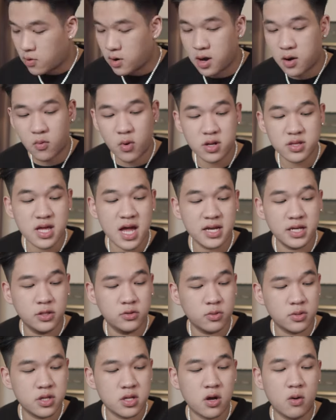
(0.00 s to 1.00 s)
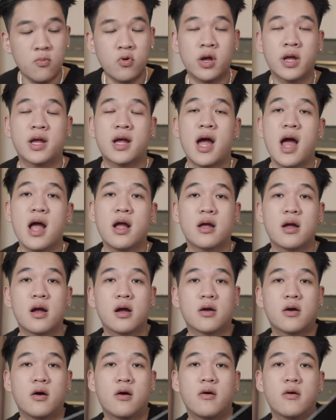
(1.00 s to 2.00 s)
Ngoài, ngoài ra thì chúng ta sẽ có một cái khác
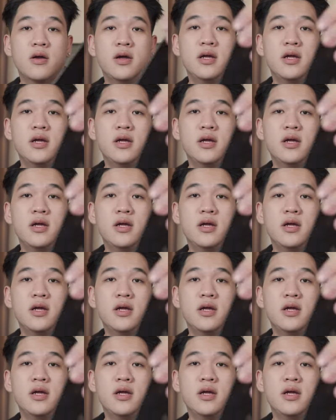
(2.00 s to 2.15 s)
uh, có